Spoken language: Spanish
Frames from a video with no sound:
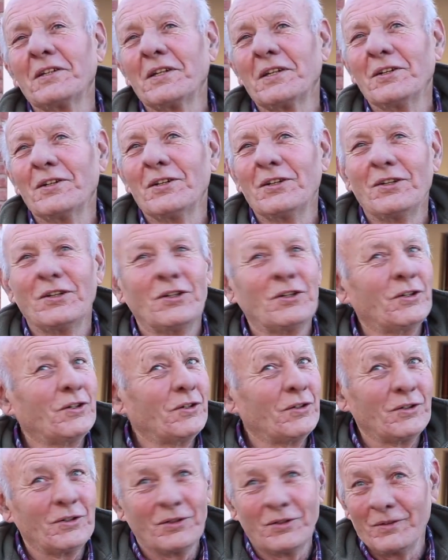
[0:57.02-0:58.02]
que preguntarle a Don
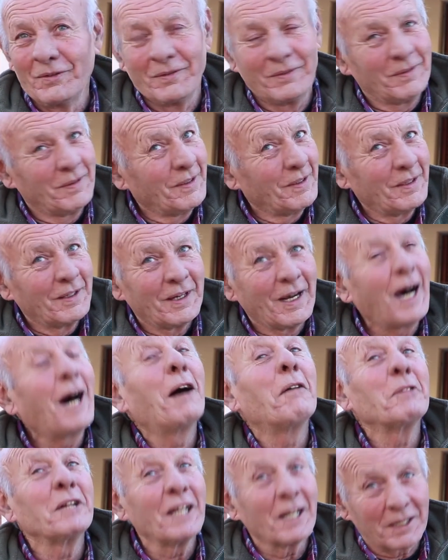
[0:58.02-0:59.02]
Tórtolo.
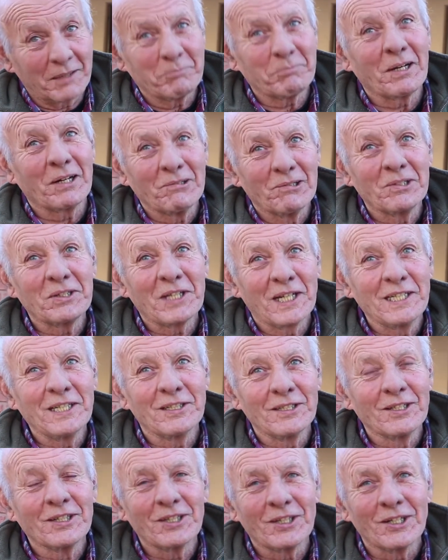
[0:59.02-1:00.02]
Ah, habría que preguntarle a don